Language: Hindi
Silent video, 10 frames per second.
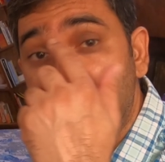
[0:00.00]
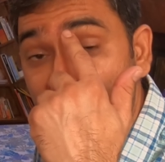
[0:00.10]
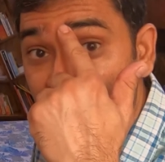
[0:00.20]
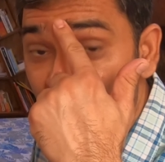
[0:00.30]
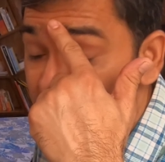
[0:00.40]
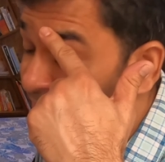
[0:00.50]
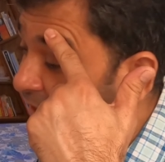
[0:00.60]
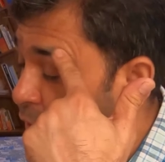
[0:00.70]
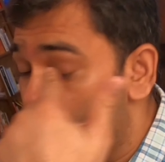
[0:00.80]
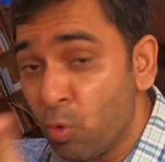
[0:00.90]
रॉयल
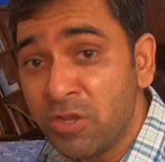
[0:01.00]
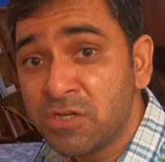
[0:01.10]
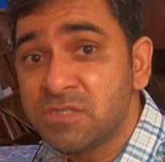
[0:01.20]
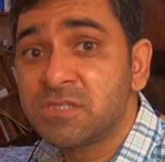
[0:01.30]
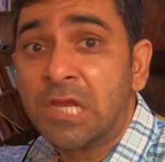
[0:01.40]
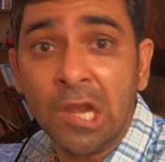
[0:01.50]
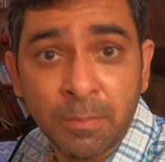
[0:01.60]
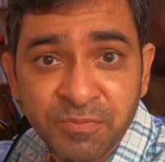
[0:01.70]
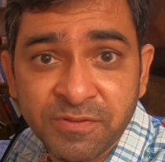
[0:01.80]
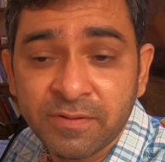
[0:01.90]
इनफील्ड ओनर्स
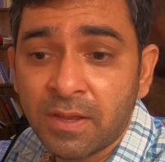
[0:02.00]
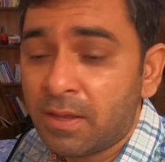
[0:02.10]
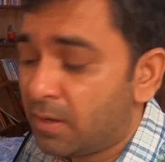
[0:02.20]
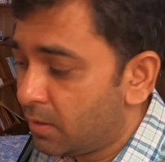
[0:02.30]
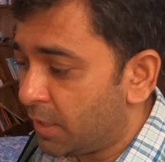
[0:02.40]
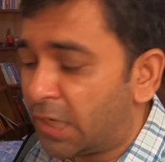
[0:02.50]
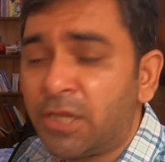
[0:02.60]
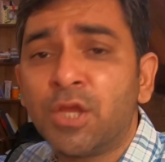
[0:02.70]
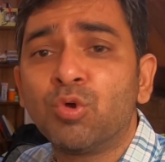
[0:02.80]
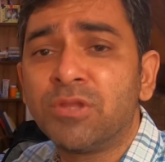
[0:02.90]
क्लब्स
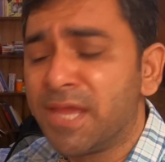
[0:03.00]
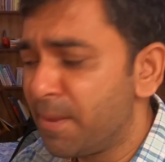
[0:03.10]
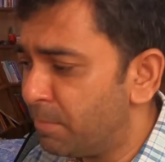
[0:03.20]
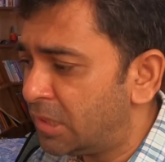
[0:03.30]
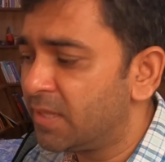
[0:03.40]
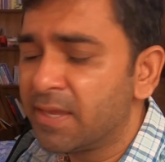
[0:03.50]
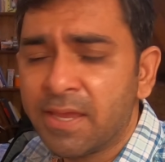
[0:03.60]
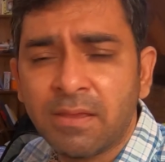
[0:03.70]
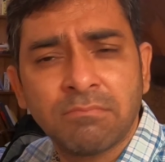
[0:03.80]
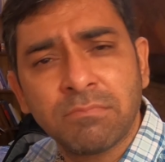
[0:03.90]
इकट्ठे होते हैं मिलते
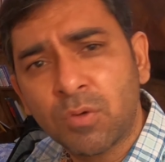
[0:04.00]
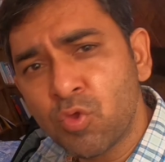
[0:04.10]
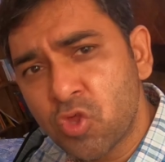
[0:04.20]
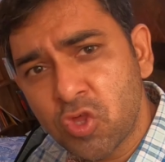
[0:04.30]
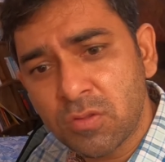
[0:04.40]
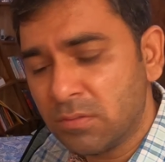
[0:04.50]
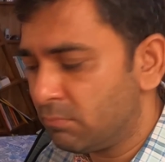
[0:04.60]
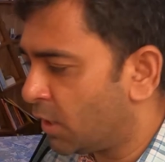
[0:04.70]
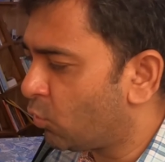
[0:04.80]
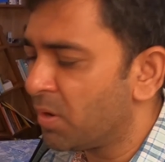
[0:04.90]
हैं कुछ
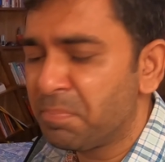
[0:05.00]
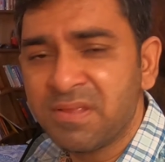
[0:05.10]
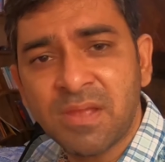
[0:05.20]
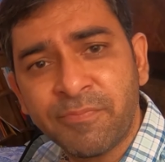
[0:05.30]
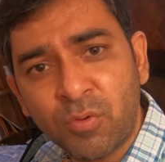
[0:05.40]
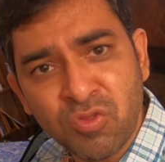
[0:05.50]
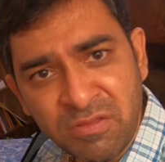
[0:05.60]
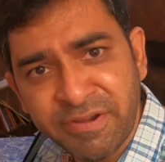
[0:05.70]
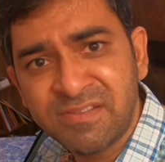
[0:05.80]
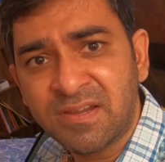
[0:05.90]
हर कोई अपने हिसाब से कुछ
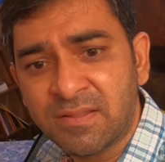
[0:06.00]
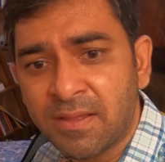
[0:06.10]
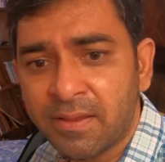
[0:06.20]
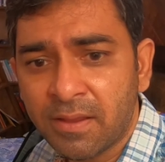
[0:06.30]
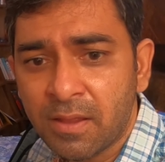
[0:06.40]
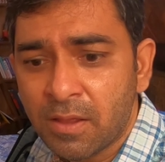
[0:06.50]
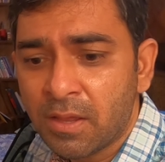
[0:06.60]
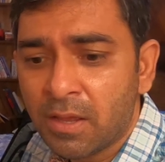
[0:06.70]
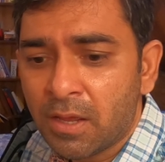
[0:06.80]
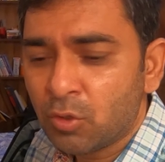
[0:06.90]
इवेंट्स करता है
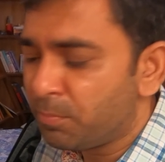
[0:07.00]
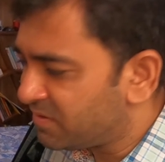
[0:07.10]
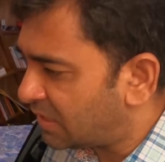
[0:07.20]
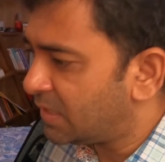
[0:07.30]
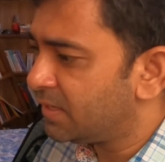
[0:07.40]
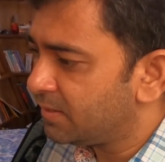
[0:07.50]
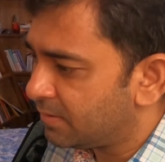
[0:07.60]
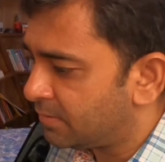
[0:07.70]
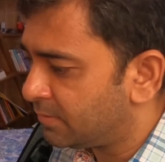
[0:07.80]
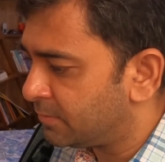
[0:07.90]
तो बेसिकली
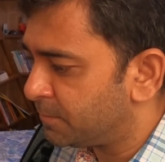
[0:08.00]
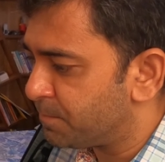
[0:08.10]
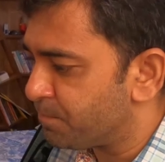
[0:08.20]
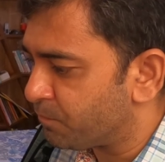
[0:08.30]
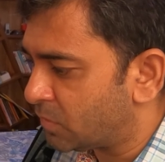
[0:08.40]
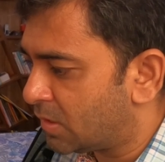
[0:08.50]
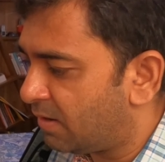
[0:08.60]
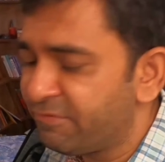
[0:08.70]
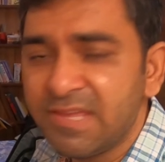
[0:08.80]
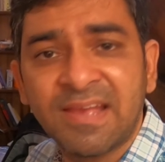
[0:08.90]

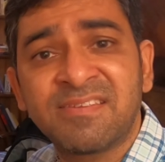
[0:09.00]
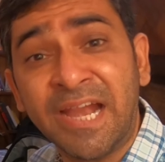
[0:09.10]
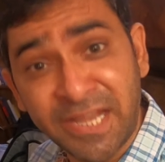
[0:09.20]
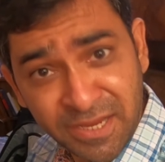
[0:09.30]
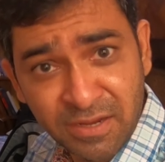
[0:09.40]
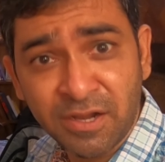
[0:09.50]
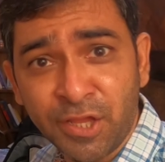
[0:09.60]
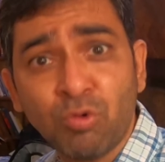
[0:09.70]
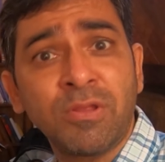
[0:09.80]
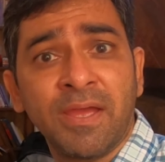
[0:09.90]
काफ़ी एक्साइटिंग
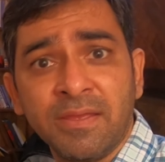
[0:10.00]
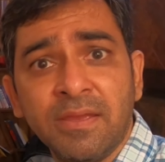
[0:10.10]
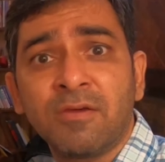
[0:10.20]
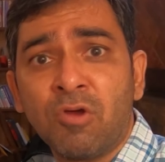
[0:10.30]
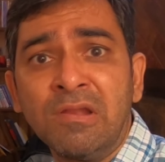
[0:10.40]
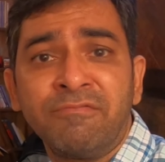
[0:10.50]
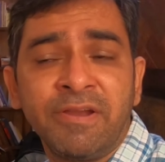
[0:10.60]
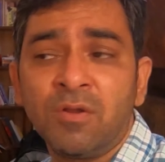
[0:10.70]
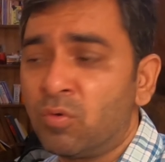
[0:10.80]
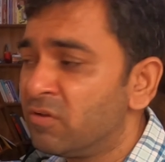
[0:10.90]
डे होता है ये रॉयल
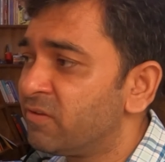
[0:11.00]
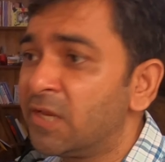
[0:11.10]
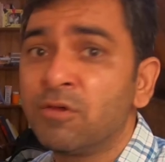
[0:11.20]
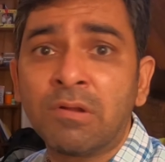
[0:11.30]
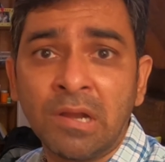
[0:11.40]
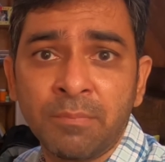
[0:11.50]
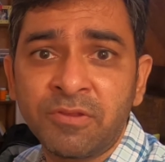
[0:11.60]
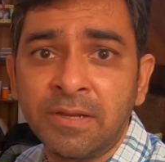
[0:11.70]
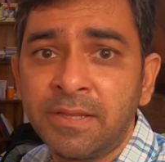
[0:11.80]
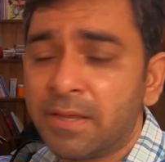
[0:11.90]
इनफील्ड ओनर्स के लिए और
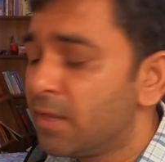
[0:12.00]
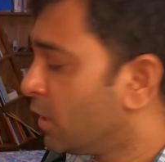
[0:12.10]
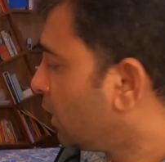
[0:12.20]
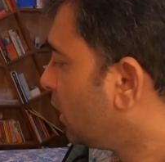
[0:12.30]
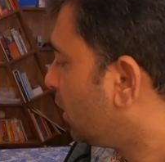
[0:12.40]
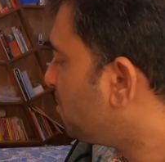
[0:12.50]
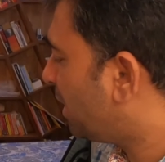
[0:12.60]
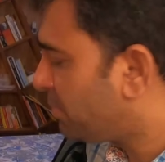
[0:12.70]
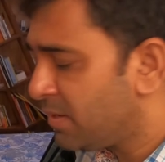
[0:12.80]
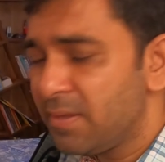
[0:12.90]
क्लब्स के लिए
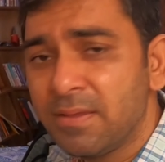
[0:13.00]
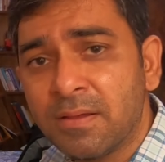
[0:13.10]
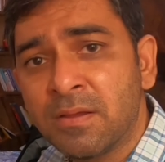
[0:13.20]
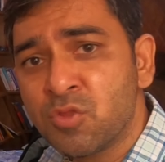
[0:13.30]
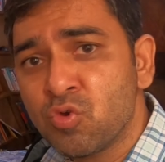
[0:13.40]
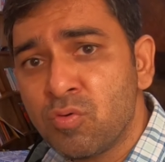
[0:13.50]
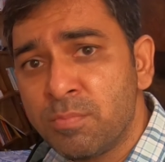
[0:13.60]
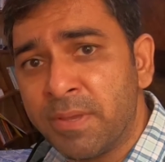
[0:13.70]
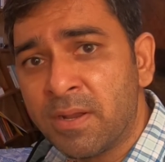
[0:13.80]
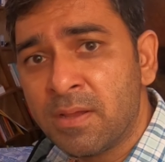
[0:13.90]
मैं भी जो
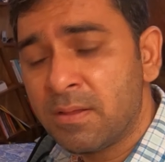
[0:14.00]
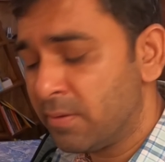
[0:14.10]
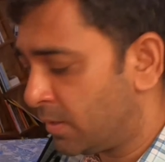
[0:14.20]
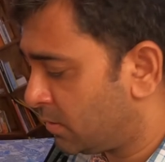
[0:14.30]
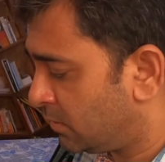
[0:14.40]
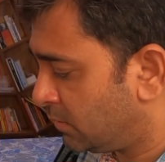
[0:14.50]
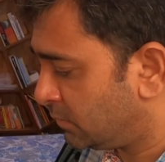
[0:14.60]
मेरा एक